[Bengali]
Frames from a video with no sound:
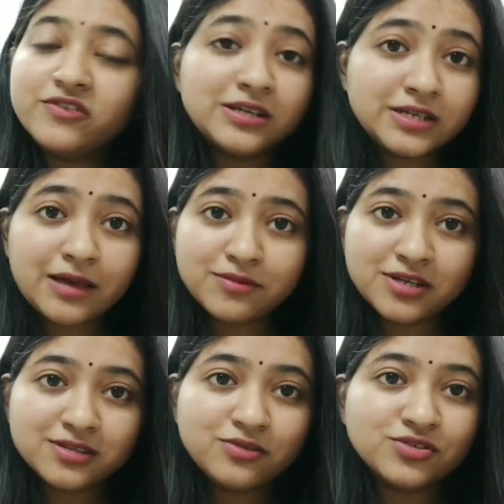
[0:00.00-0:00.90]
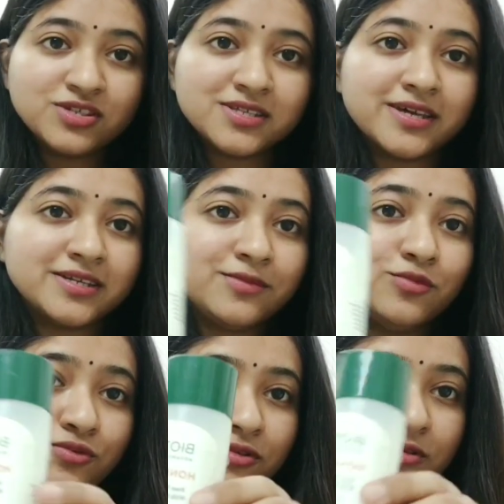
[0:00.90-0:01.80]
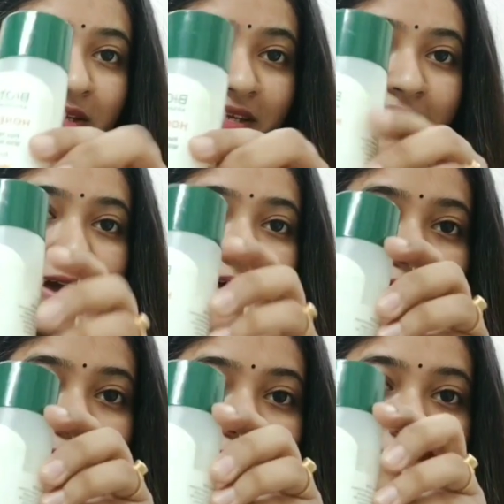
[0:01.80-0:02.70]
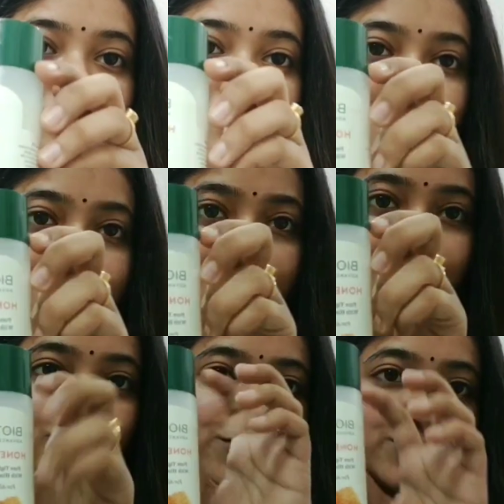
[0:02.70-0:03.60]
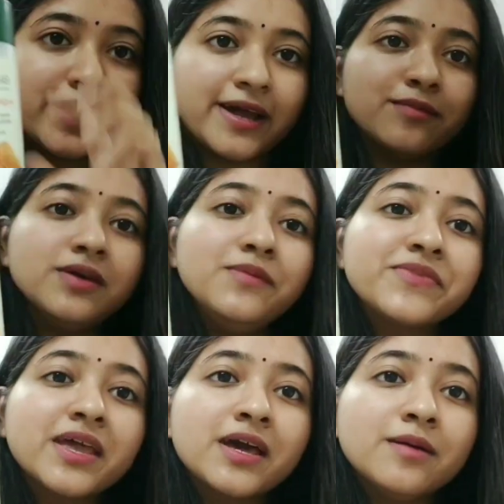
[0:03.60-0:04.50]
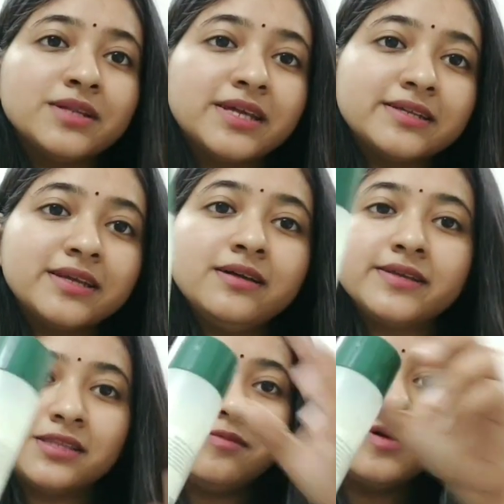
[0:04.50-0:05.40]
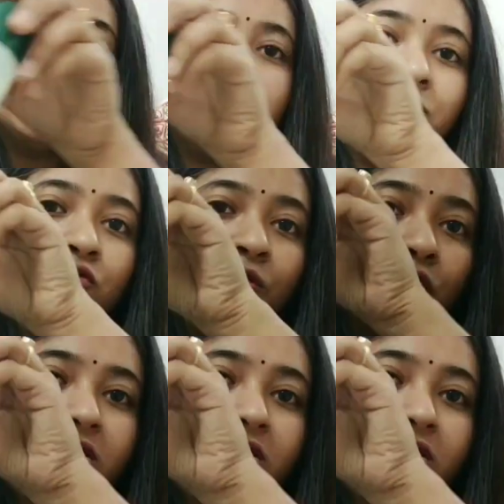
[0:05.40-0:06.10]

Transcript: ফ্রন্ট ক্যামেরাতে হচ্ছে তাই এটা ভুল মানে দেখানো উল্টো দেখাবে বাট এটা দেখতেই পাচ্ছ এটা পুরো